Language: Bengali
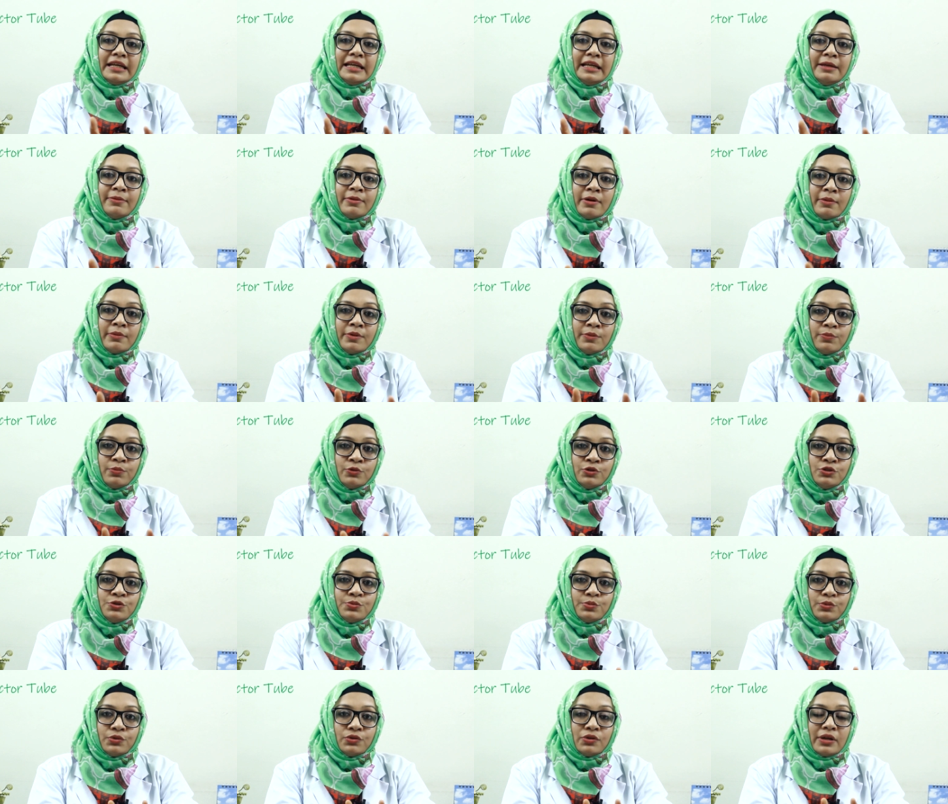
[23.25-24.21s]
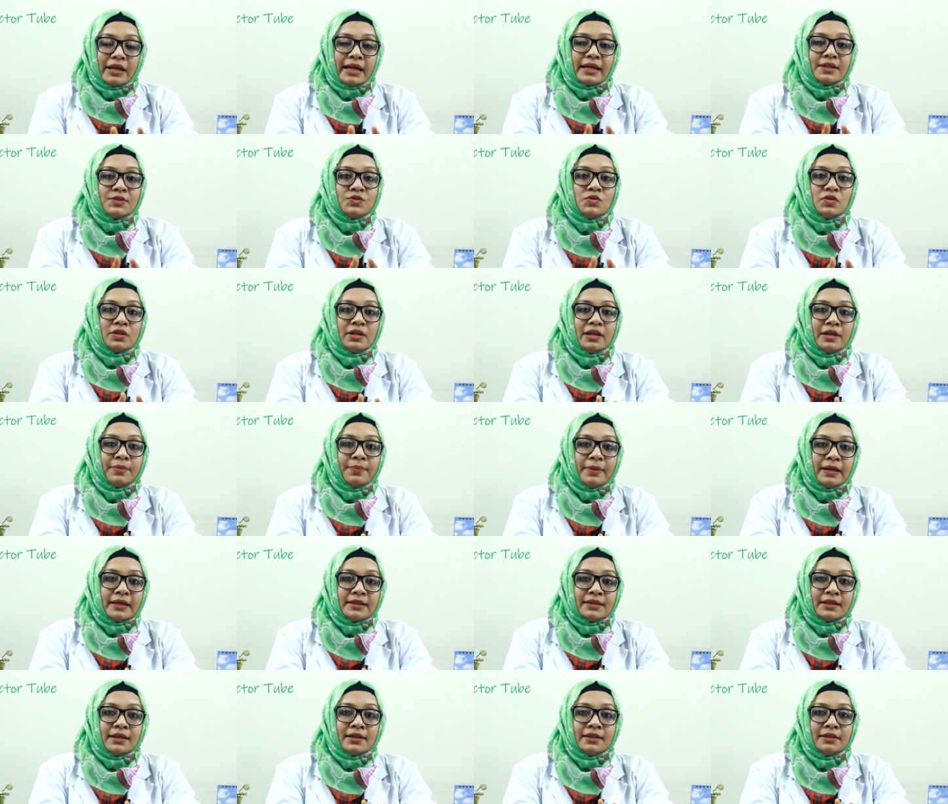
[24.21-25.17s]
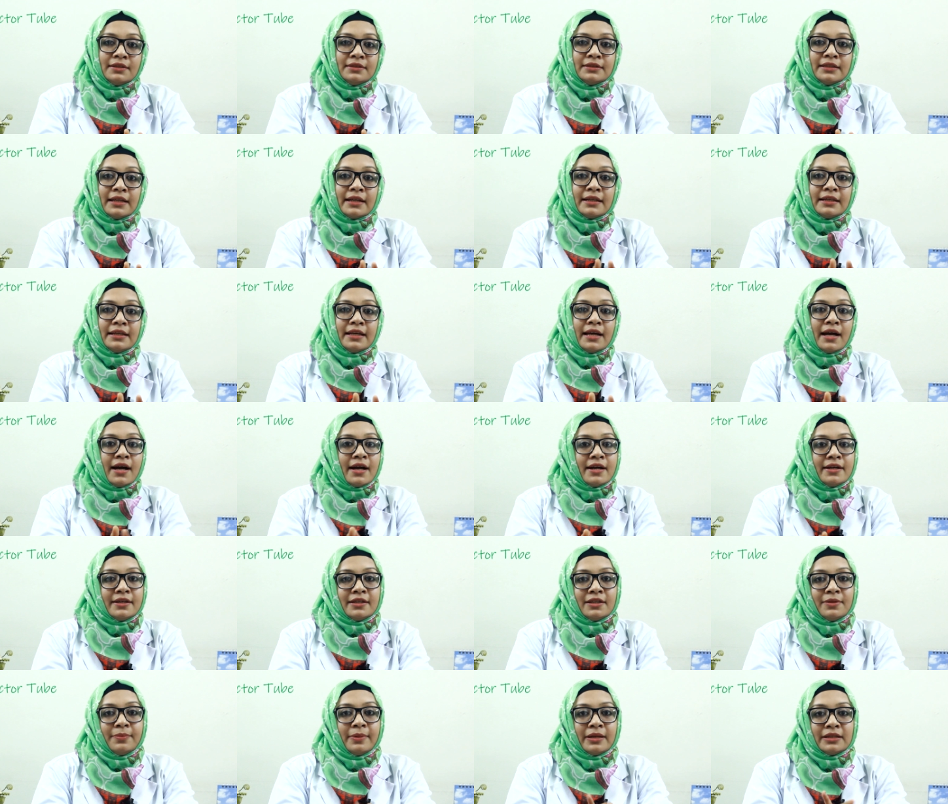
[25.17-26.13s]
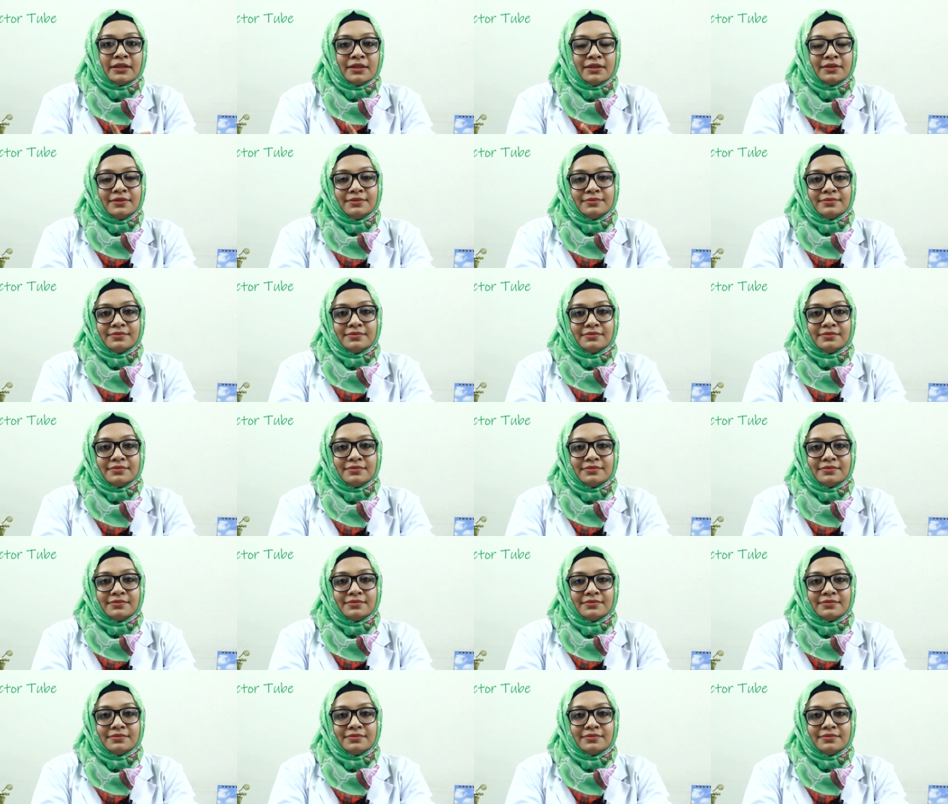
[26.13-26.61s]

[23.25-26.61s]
কিভাবে বুঝবো গ্যাস্ট্রিকের ব্যথা নাকি হার্টের ব্যথা